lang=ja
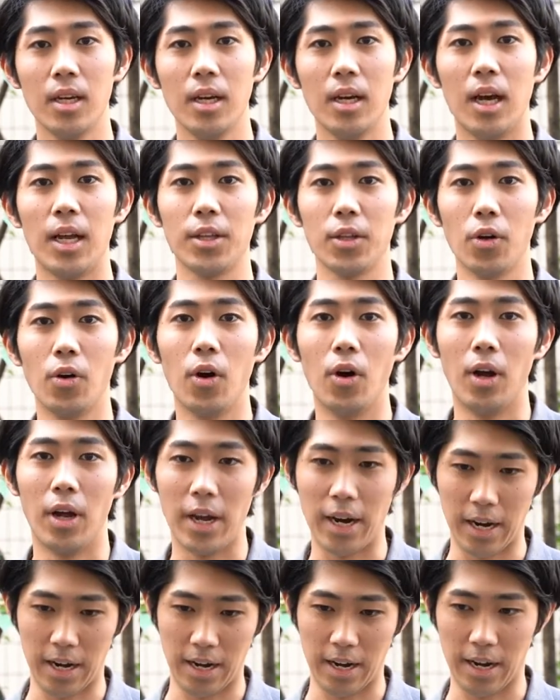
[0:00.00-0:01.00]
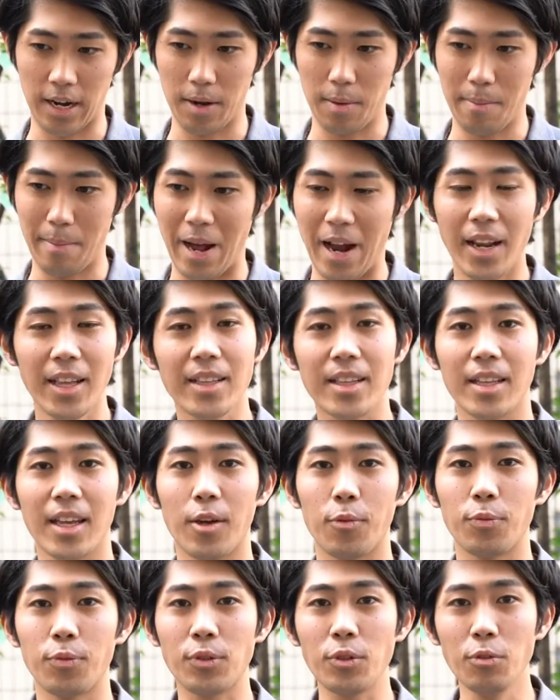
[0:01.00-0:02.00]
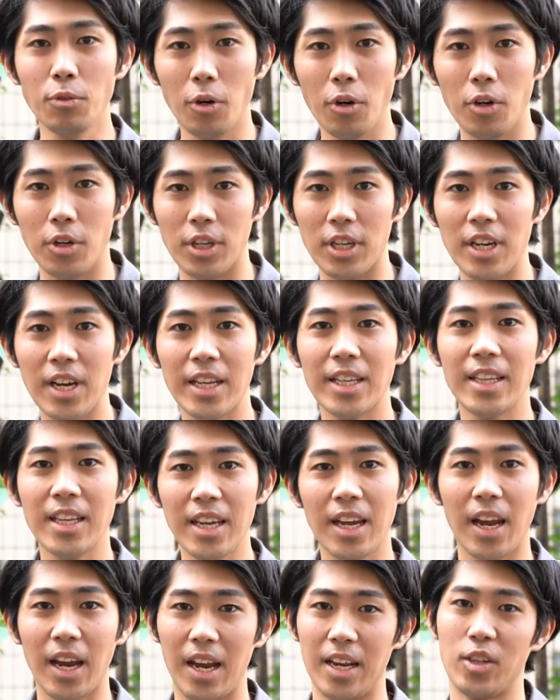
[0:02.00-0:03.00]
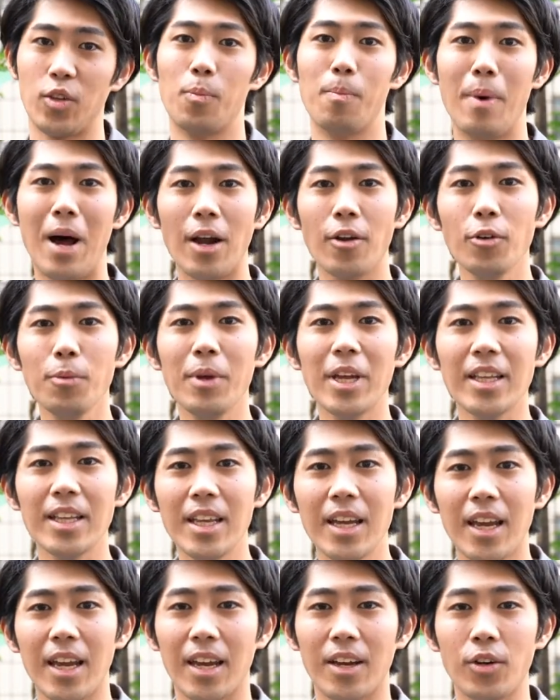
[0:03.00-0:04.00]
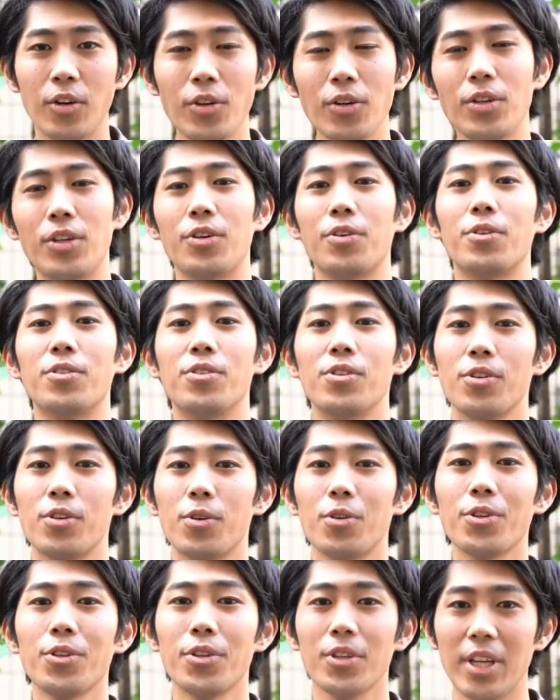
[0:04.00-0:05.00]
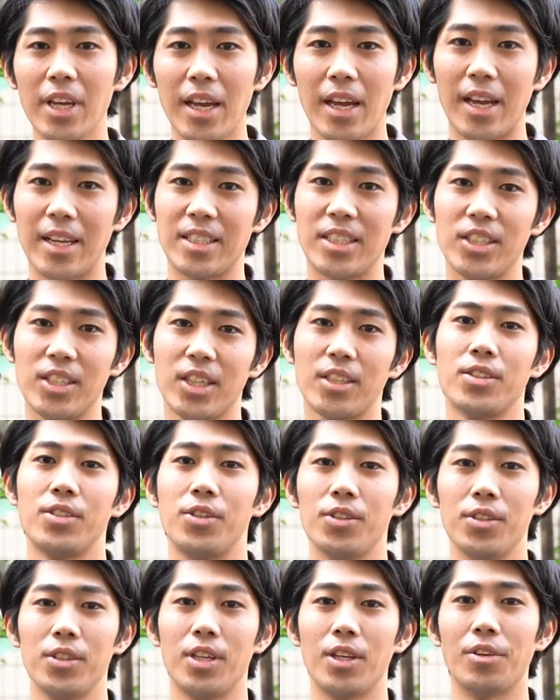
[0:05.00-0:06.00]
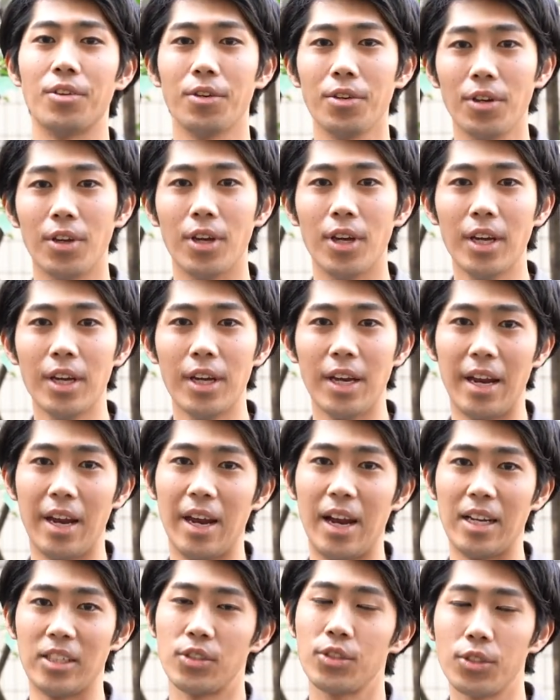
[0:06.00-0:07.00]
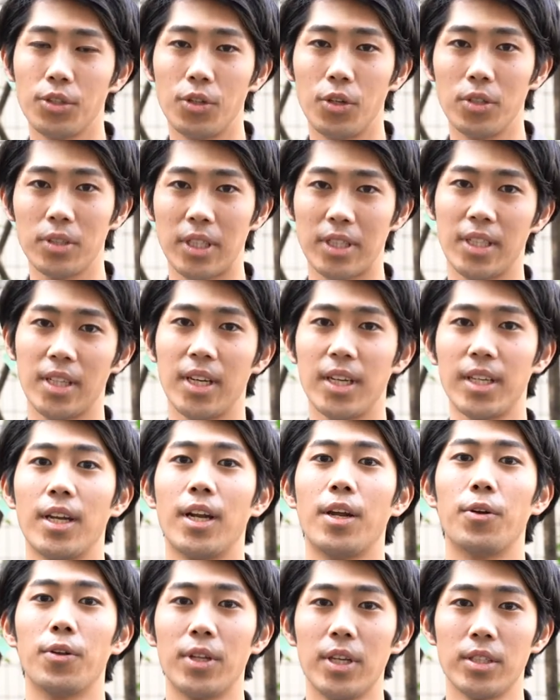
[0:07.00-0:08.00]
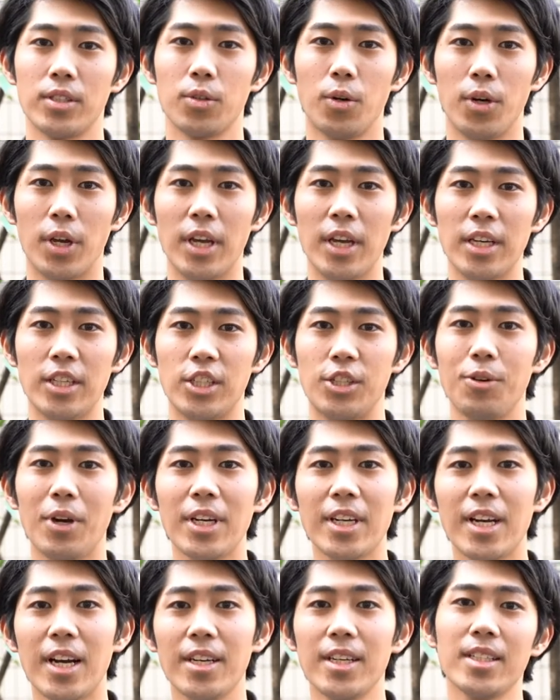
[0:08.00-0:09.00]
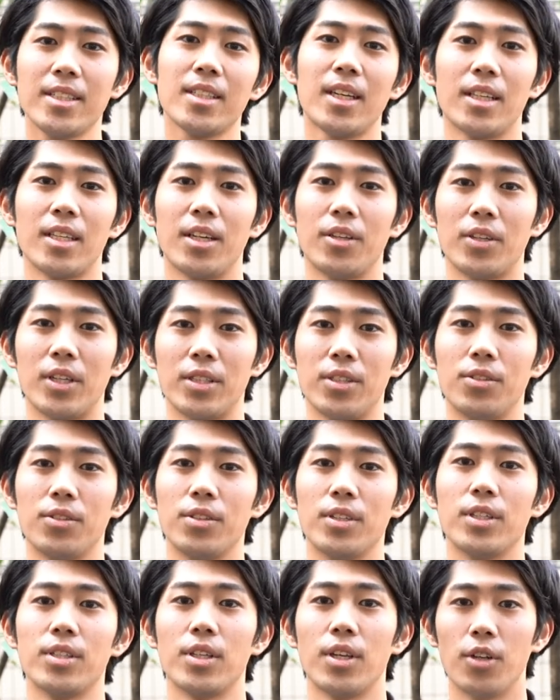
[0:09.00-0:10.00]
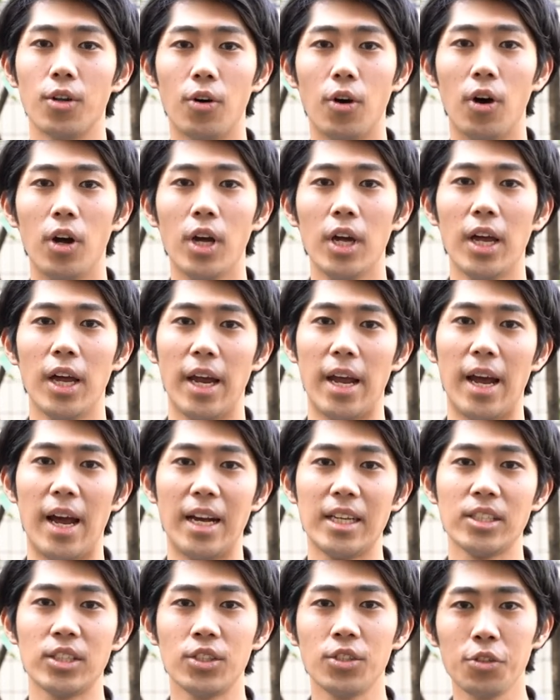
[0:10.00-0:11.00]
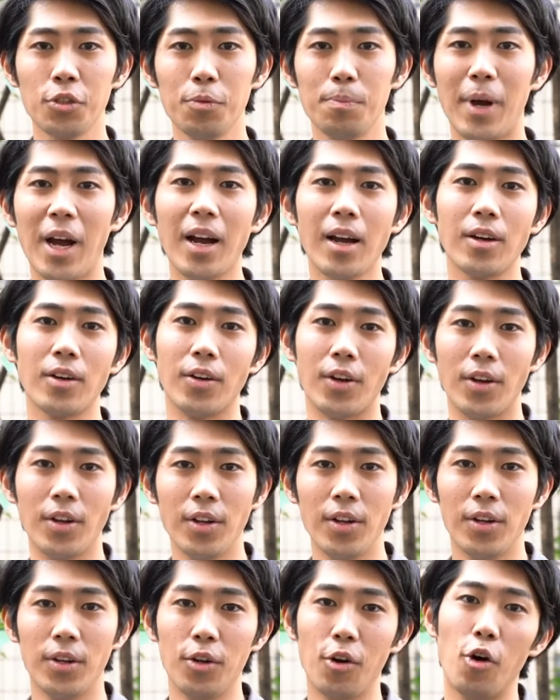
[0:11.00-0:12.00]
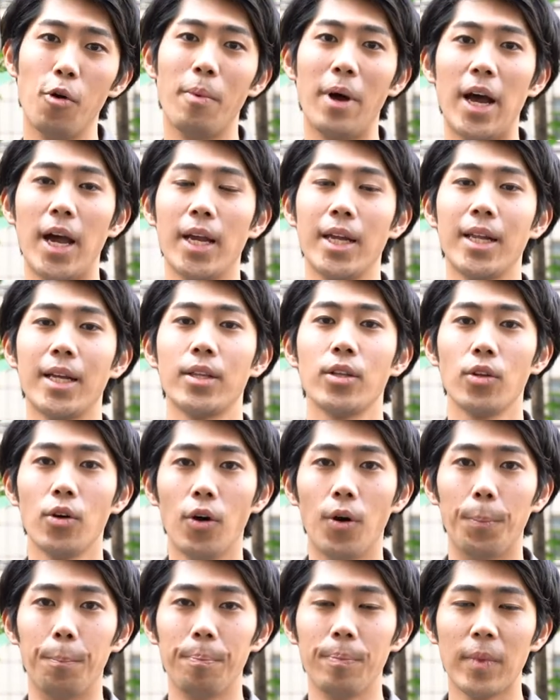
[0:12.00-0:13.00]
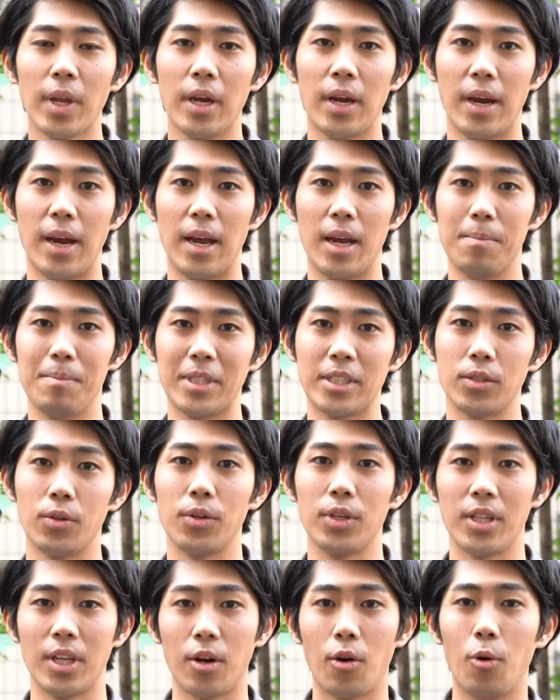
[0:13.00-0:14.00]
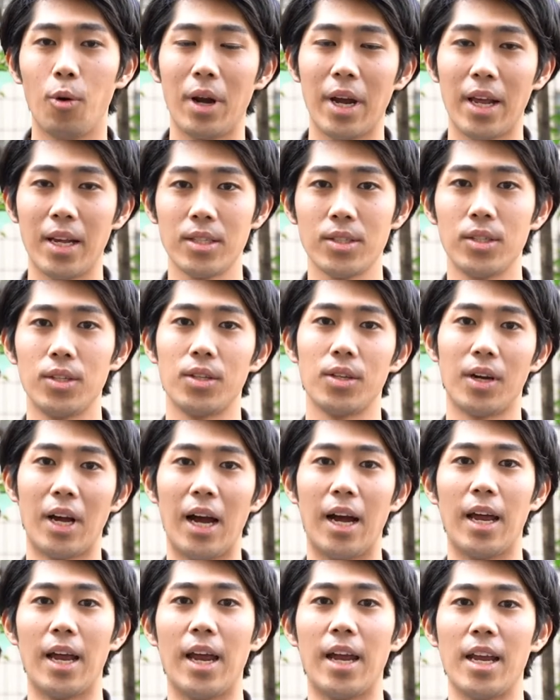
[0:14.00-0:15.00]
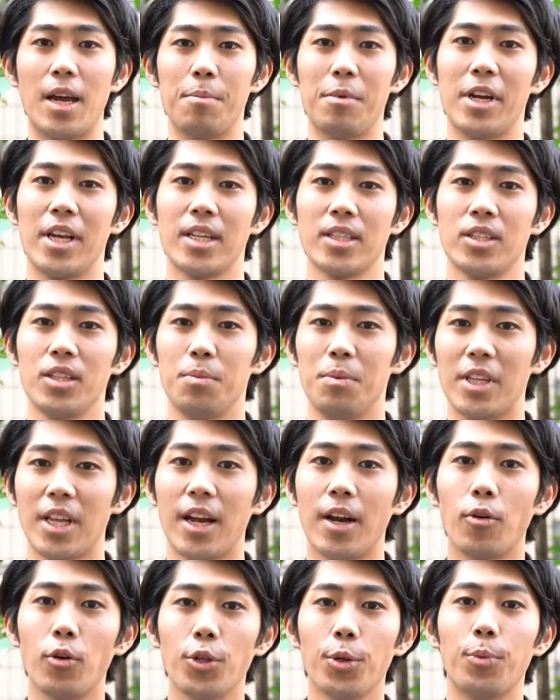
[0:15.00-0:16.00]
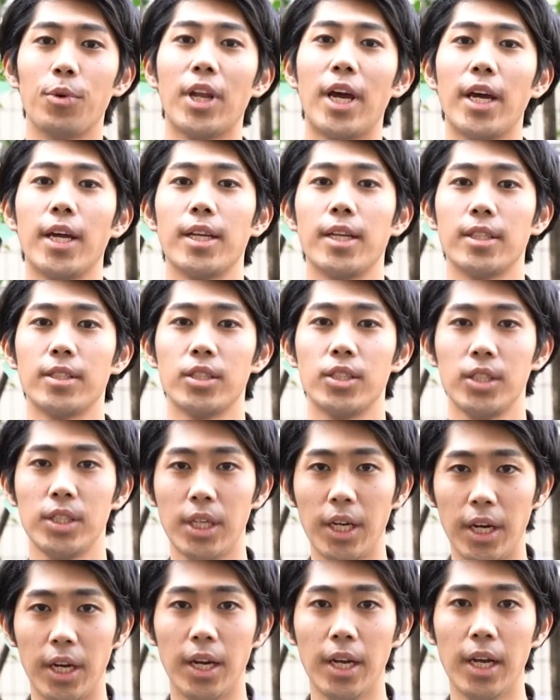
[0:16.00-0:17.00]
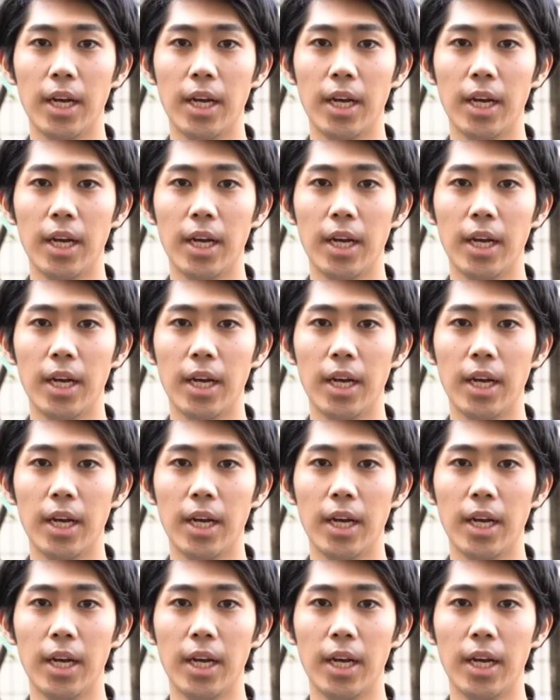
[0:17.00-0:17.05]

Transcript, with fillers: あと、えーまあ、あれって服を入れて、えーと、と丸めて空気を抜くことで、えー、ちっちゃくするっていう、えー、圧縮のさせなのですごいシワになりやすかったりとかするんですけど、えー、圧縮バッグの場合だと、えー、まあ、そういった壊れやすいとか、えー、破れやすいみたいなこともないですし